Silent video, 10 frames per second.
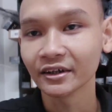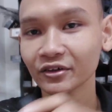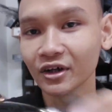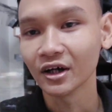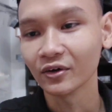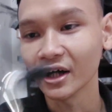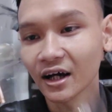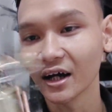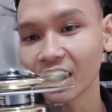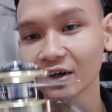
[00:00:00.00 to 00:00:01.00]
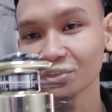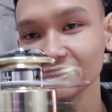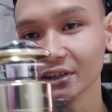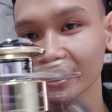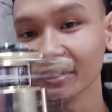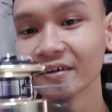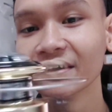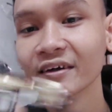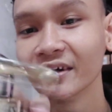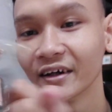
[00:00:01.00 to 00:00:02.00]
ini juga udah halus dia
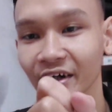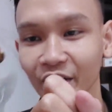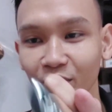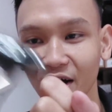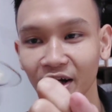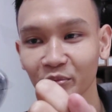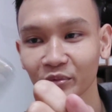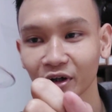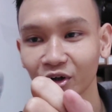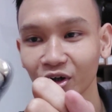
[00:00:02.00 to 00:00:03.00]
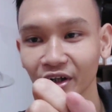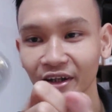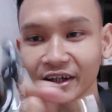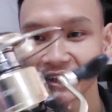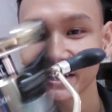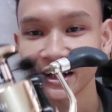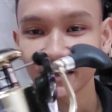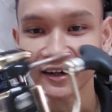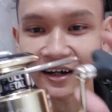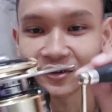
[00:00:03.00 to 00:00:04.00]
ini warna goldnya ini
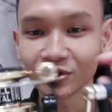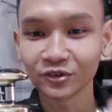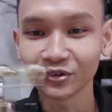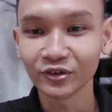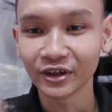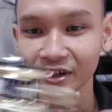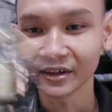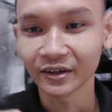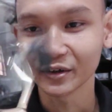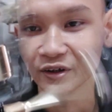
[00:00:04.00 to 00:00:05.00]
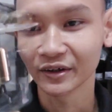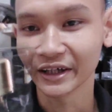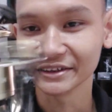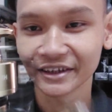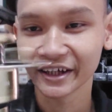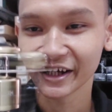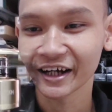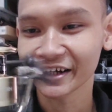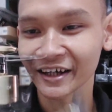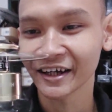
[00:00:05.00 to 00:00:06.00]
nggak terlalu ngejreng
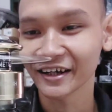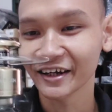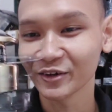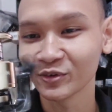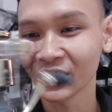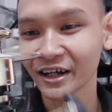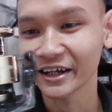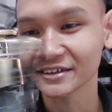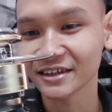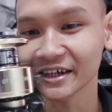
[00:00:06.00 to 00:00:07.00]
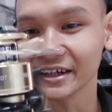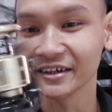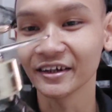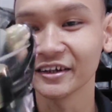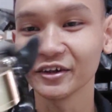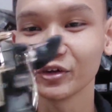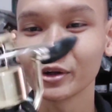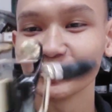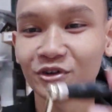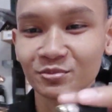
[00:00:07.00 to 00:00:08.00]
kayak Daiwa Lexa ya yang di
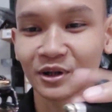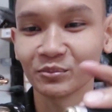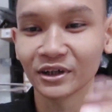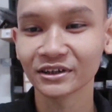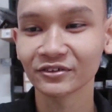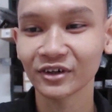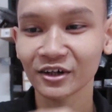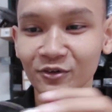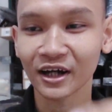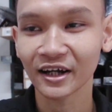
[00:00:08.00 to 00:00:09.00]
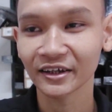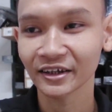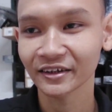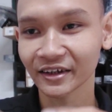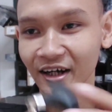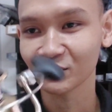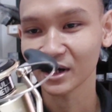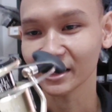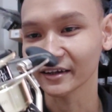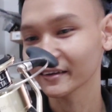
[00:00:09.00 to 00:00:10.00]
2019 itu kan warnanya terang banget